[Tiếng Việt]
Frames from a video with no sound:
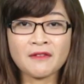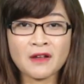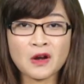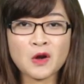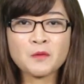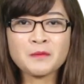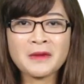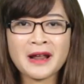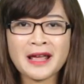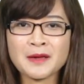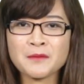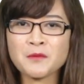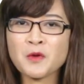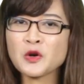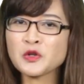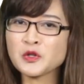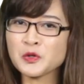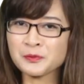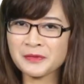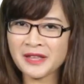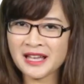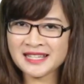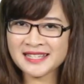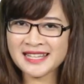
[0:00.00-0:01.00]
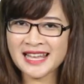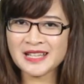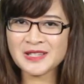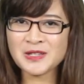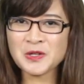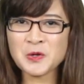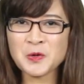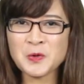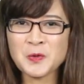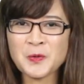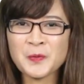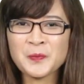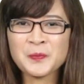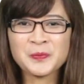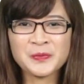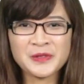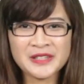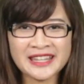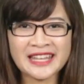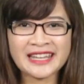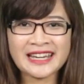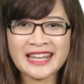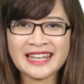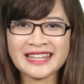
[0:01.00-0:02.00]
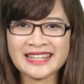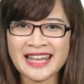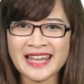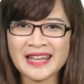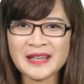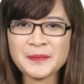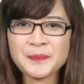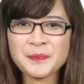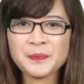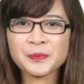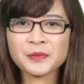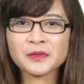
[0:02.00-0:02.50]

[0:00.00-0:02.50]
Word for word: và lúc này môi chúng ta sẽ chu như thế này nhé.